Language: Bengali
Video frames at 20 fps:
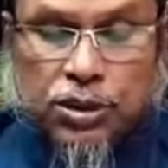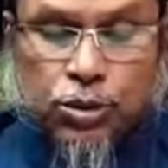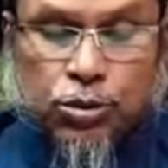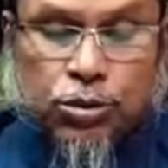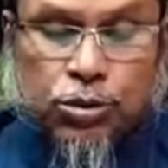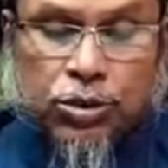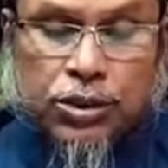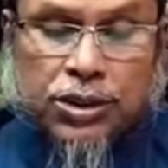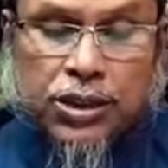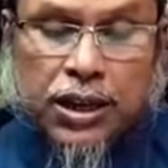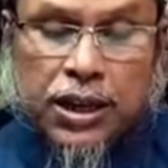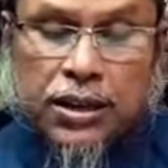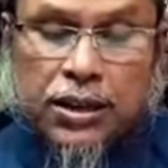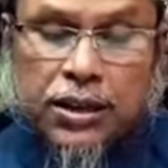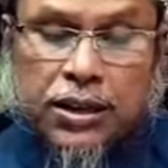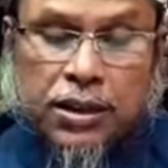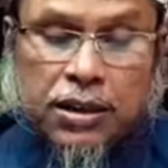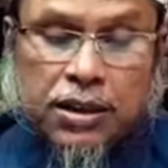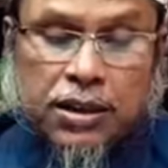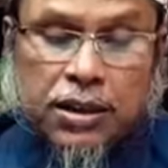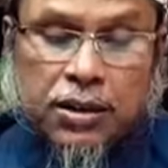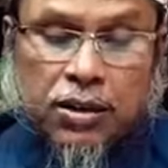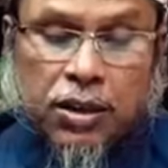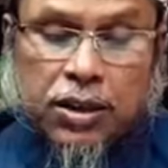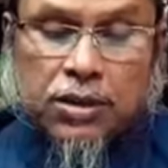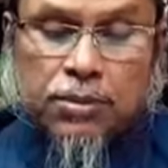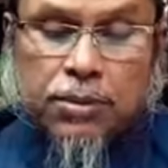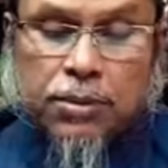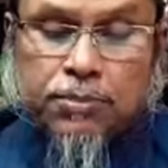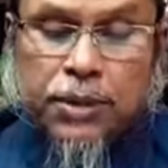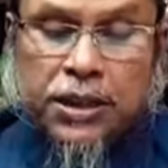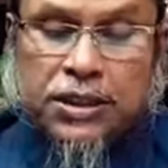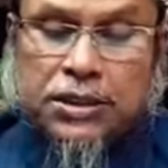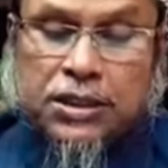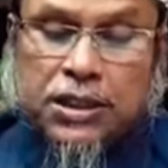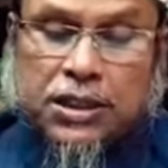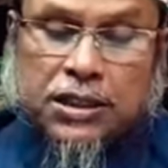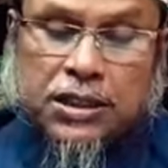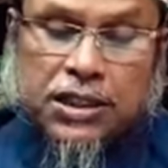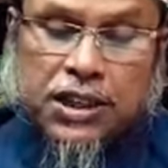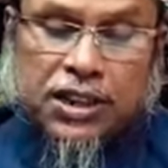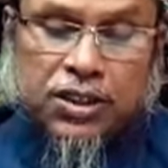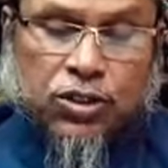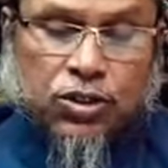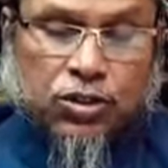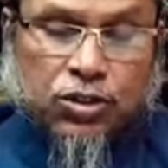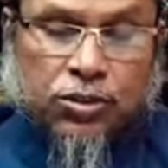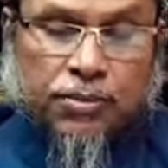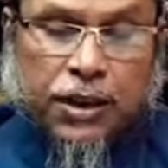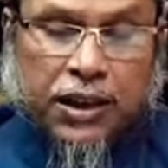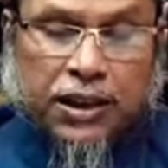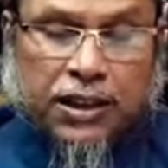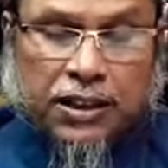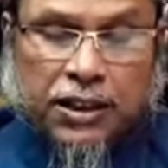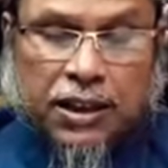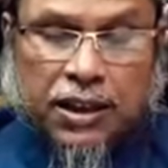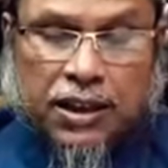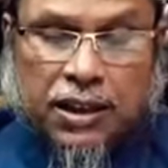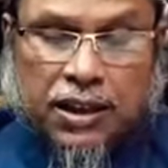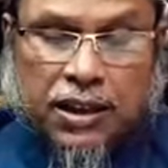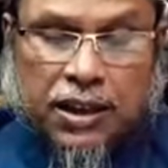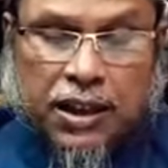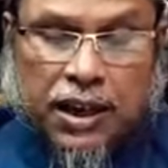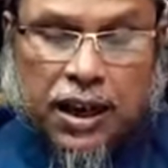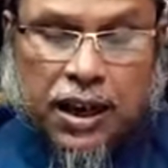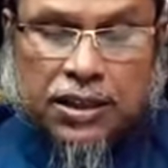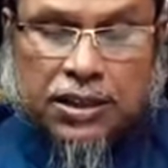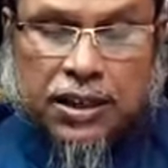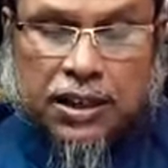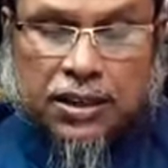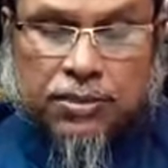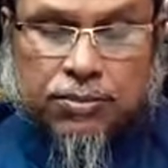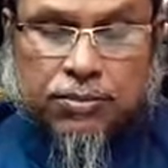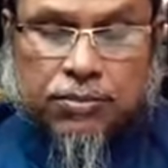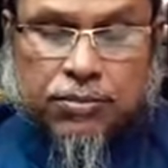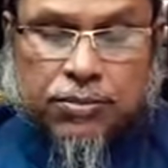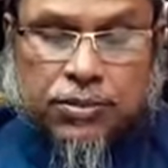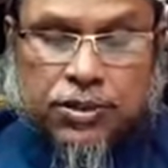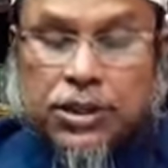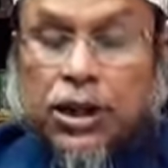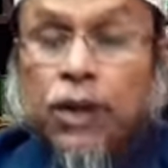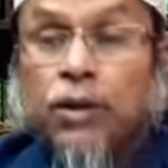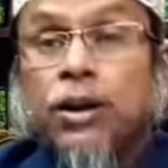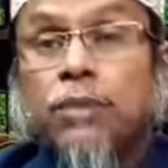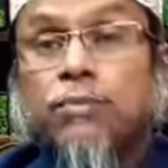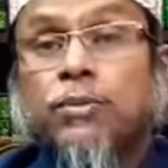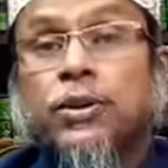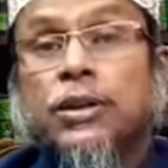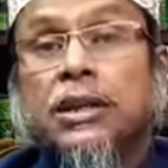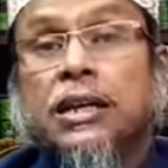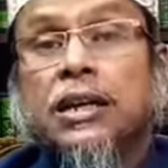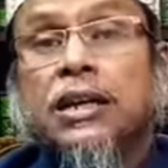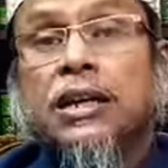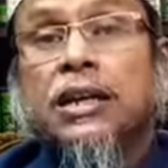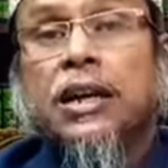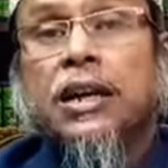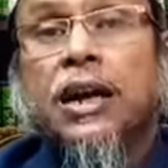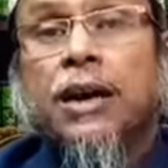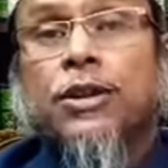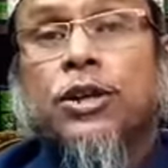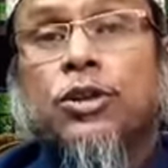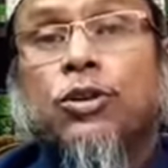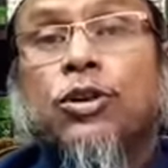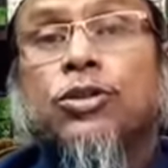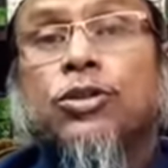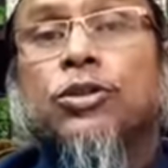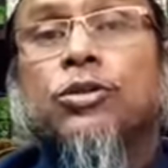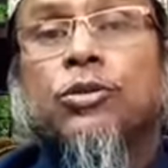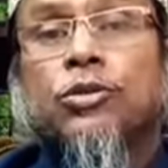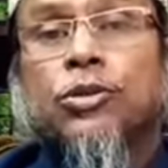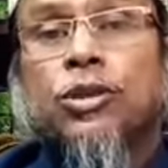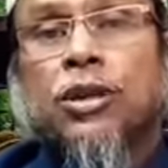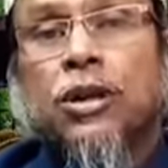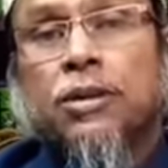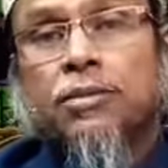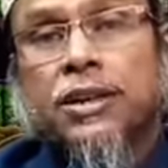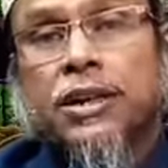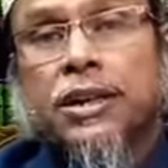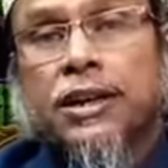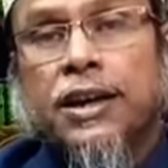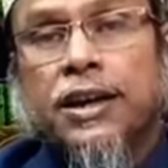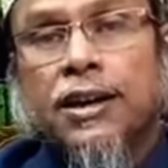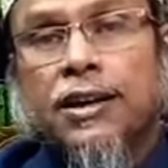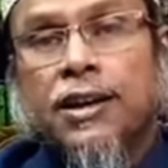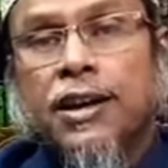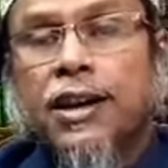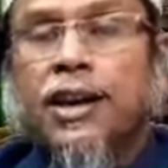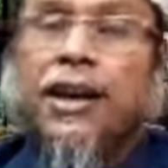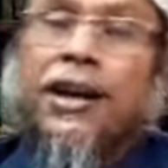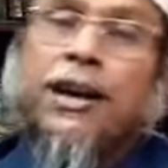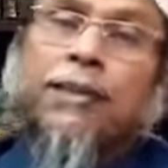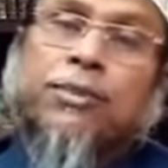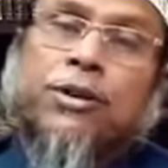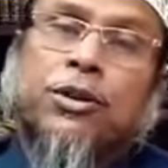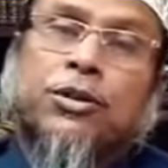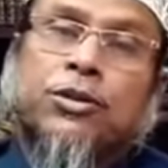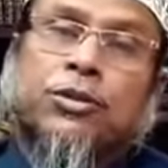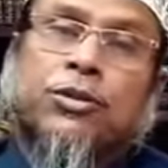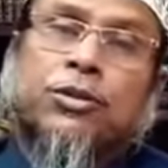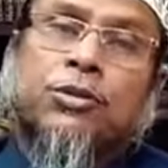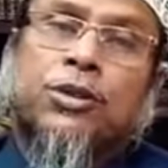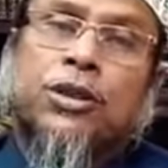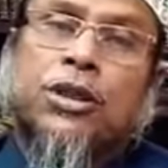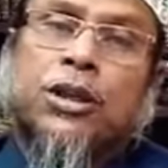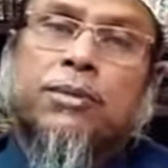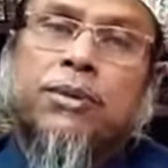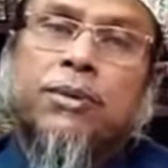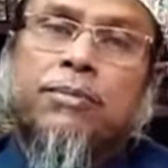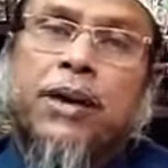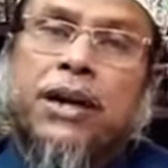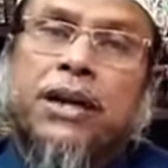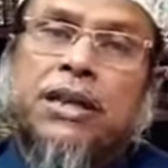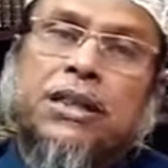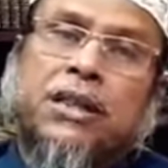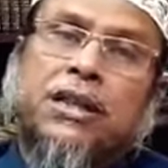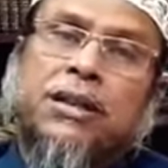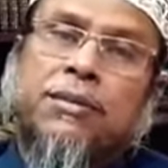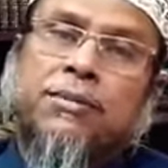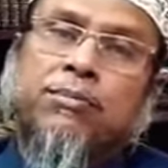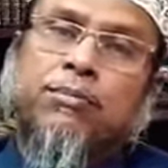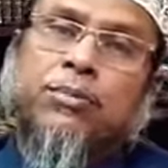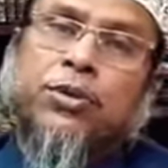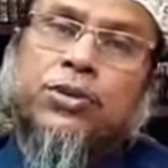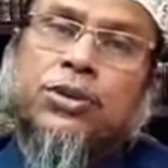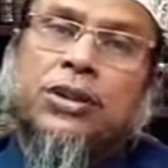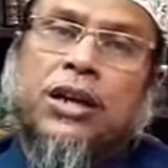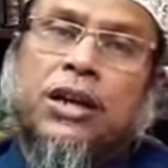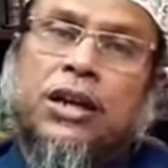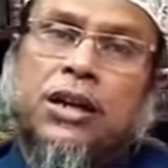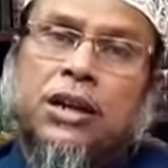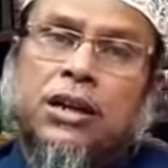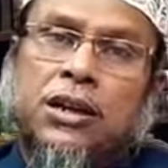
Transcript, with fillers: দুই চার অথবা পাঁচ সাত দিনের জন্য বাড়িতে আসার যাওয়ার পথে আমাদের কসর করতে হবে কিনা হ্যাঁ আপনার কসর করতে হবে বাড়িতে পৌঁছার